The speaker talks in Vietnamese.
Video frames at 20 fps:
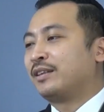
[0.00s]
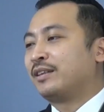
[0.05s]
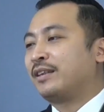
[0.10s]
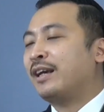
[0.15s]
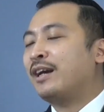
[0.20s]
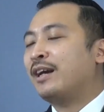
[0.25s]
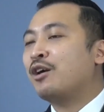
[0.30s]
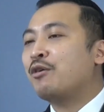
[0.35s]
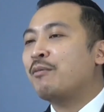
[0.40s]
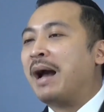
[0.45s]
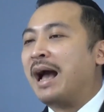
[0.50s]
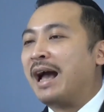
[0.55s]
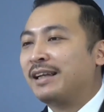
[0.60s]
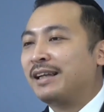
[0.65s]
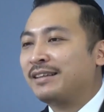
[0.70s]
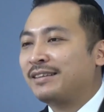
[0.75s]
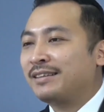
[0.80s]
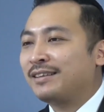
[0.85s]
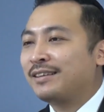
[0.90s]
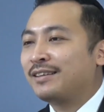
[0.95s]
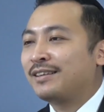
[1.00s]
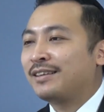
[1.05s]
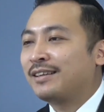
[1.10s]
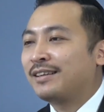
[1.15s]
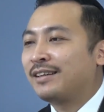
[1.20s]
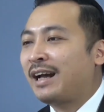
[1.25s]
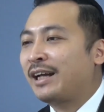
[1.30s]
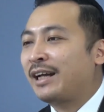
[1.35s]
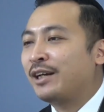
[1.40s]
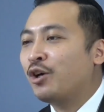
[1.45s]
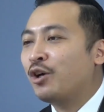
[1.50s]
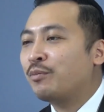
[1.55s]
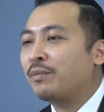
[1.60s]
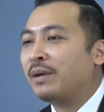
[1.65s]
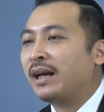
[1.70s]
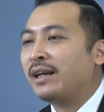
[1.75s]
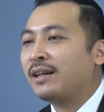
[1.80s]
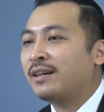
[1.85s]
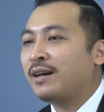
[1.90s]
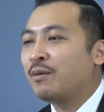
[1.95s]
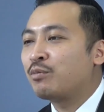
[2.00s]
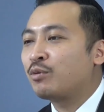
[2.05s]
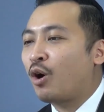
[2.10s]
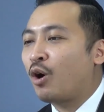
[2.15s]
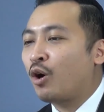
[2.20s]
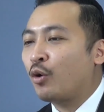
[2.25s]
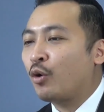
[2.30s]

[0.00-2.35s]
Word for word: theo bạn ngày hôm nay không có